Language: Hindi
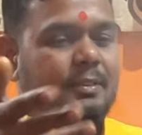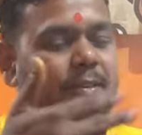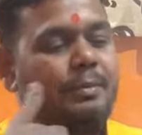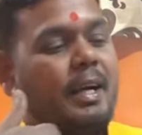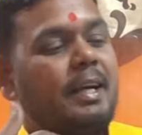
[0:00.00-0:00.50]

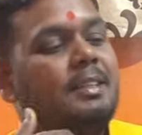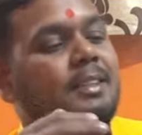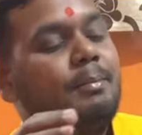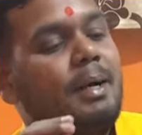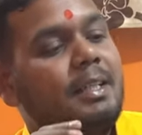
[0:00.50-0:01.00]
फ्रेगनेंस
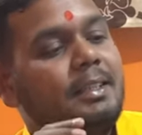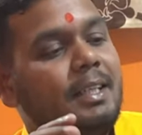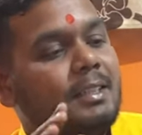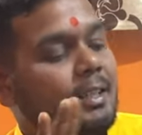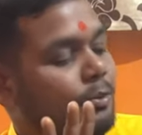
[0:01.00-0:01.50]
की बात
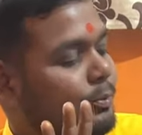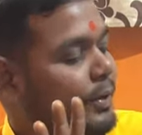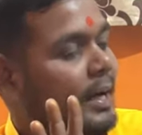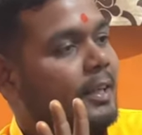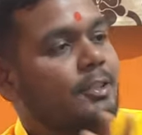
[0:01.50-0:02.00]
किया जाए तो
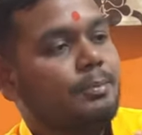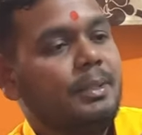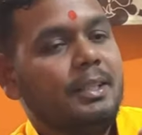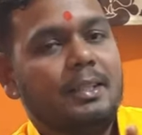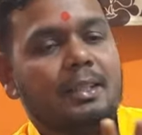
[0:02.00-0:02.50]
फ्रेगनेंस
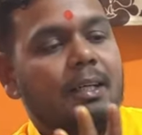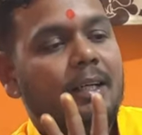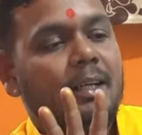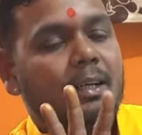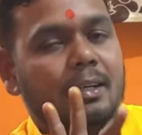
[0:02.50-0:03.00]
भी
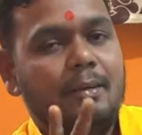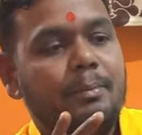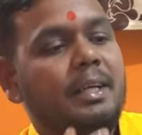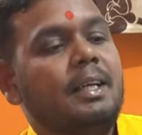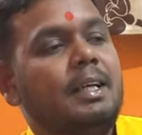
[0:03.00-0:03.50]
आ,
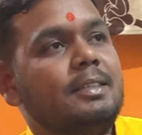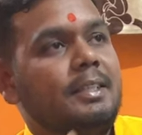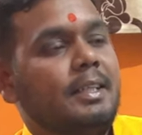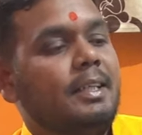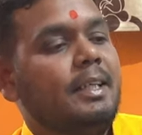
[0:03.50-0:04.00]
मेरे ख्याल
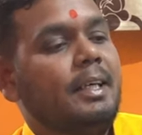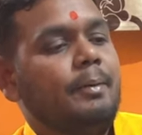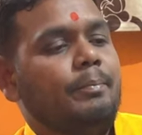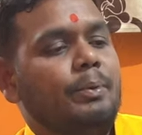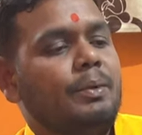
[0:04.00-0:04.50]
से ठीक ही है
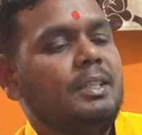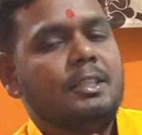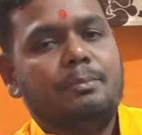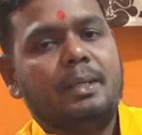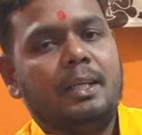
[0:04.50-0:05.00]

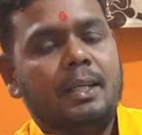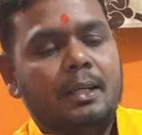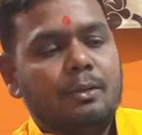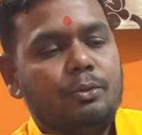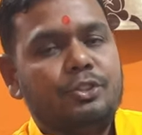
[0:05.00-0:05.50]
वैसे
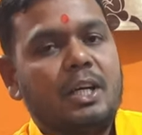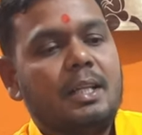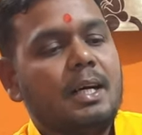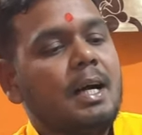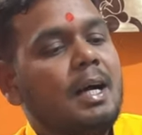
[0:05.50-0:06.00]
इसमें कुछ
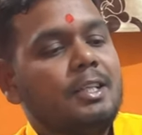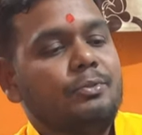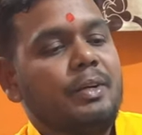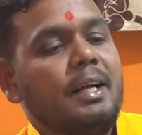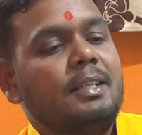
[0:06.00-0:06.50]
ज़्यादा
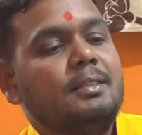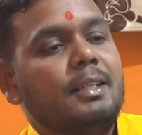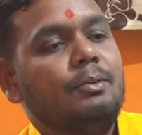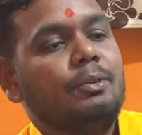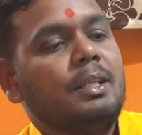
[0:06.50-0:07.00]
हार्ड फ्रेगनेंस
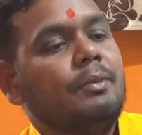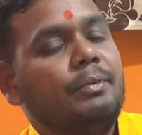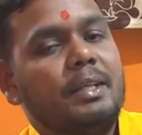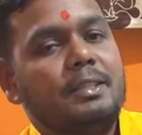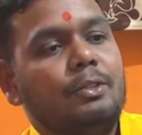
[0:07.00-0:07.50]
नहीं होता
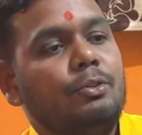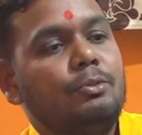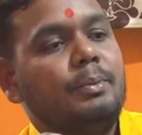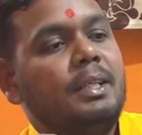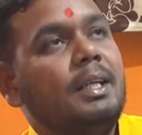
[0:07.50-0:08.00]
फैंसी
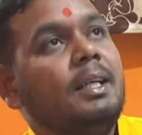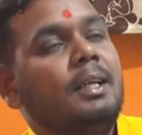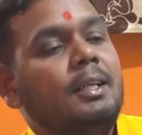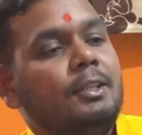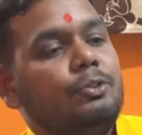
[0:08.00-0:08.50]
नोट्स में ये
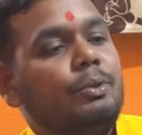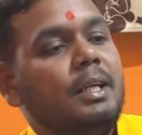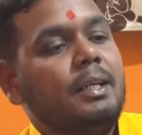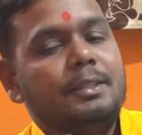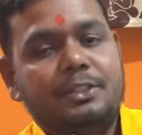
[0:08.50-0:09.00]
जो
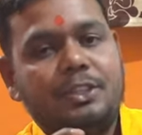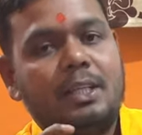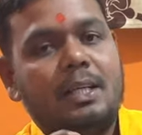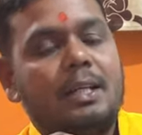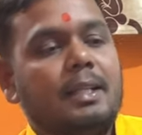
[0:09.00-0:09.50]
है
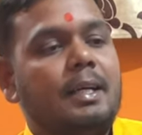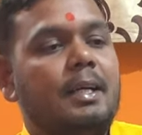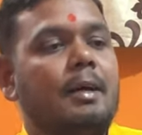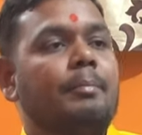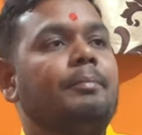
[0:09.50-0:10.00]
चल जाता है
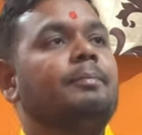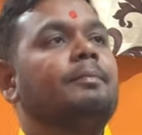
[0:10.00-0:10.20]
काम